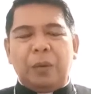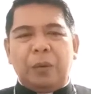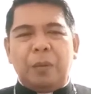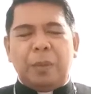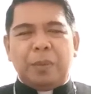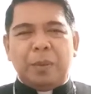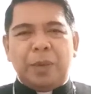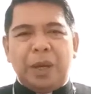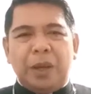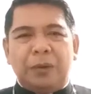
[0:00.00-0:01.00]
Kung
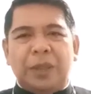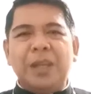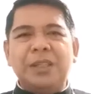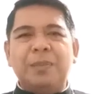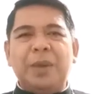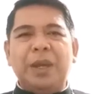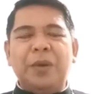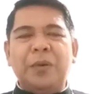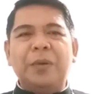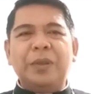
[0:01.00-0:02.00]
magbibilingkod tayo sa
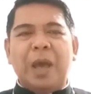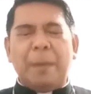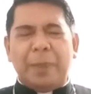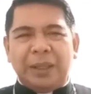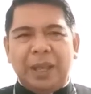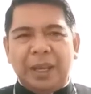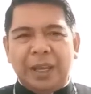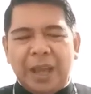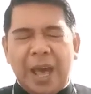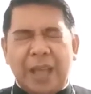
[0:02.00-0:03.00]
Panginoon, dapat
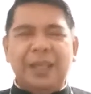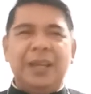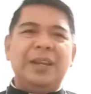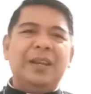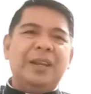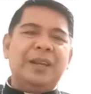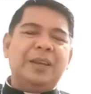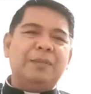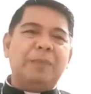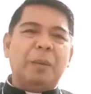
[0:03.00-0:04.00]
galingan natin.
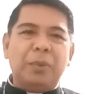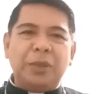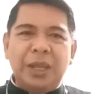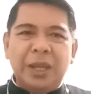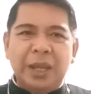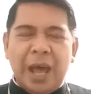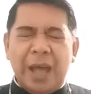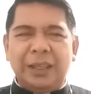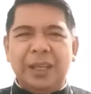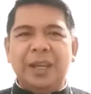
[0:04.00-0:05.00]
Pagbutihin
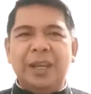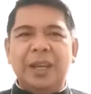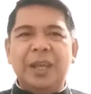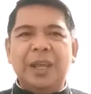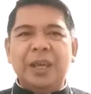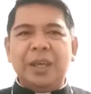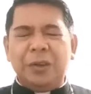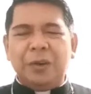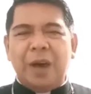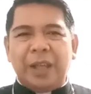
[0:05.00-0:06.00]
natin
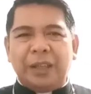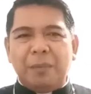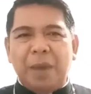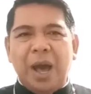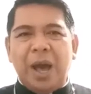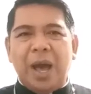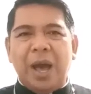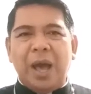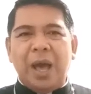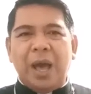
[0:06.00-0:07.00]
yung ating mga
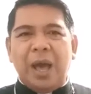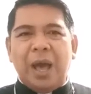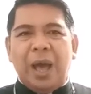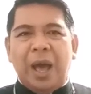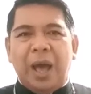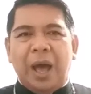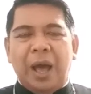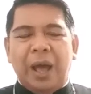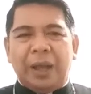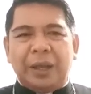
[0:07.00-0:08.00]

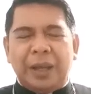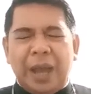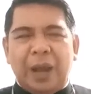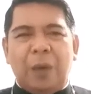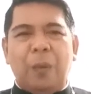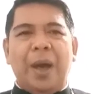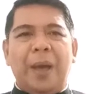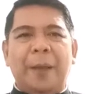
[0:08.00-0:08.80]
uh, ginagawa.